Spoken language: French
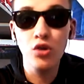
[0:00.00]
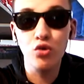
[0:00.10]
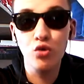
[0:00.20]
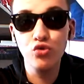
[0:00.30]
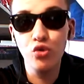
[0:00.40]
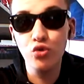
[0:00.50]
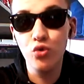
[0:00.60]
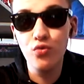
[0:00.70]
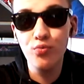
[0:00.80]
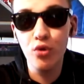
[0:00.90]
donc on se
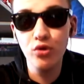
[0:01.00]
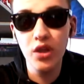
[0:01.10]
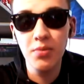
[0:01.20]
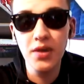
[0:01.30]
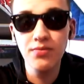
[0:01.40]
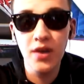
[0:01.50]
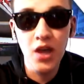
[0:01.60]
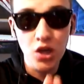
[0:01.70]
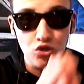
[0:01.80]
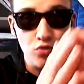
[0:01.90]
retrouve pour le débrief
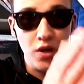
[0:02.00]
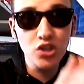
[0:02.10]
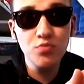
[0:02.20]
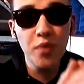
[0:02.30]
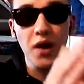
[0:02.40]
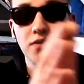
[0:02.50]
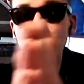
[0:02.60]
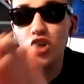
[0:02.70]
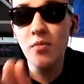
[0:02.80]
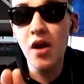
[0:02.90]
du match Paris
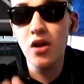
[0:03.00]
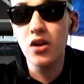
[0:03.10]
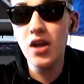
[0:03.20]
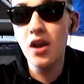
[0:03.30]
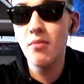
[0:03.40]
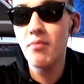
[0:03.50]
Saint-Germain, Lille,